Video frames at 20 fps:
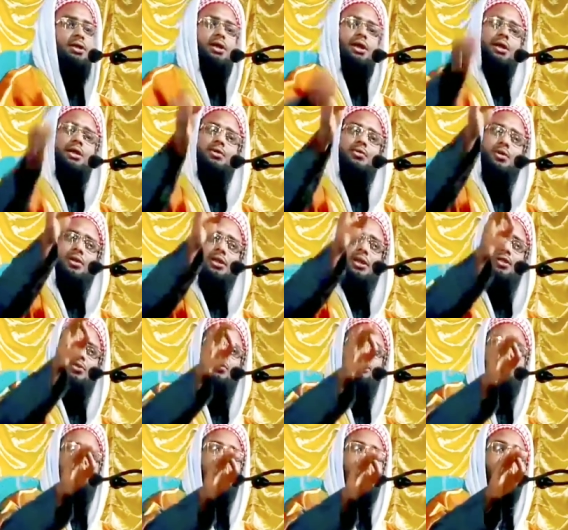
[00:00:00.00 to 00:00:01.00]
এই কথার
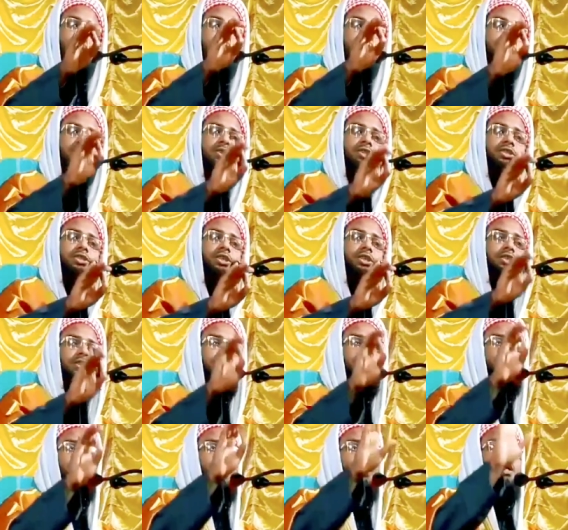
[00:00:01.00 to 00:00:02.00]
উপরে যারা
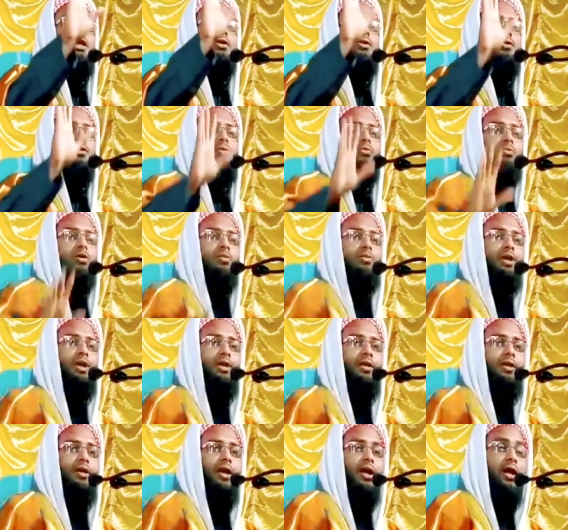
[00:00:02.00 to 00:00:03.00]
বিশ্বাসী তারাই হলো
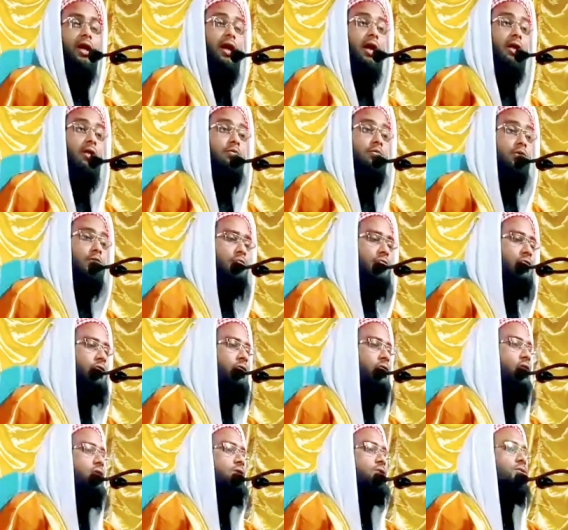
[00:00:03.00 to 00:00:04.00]
মমিন আর
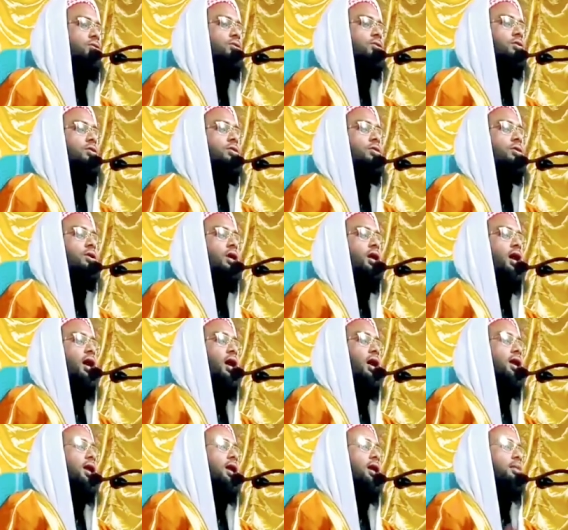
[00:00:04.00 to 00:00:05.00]
মমিনদের জন্য
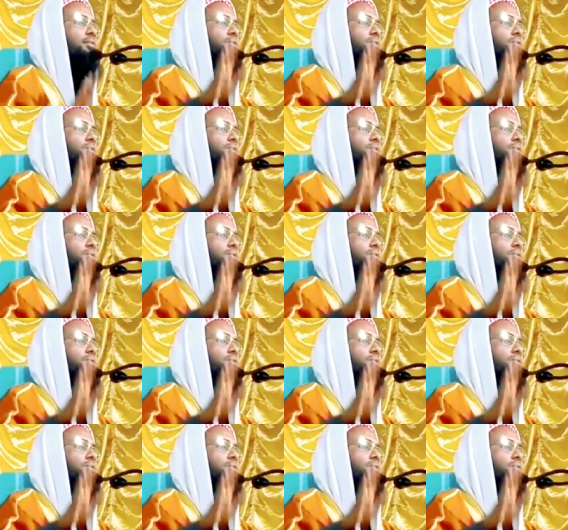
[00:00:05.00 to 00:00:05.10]
আল্লাহ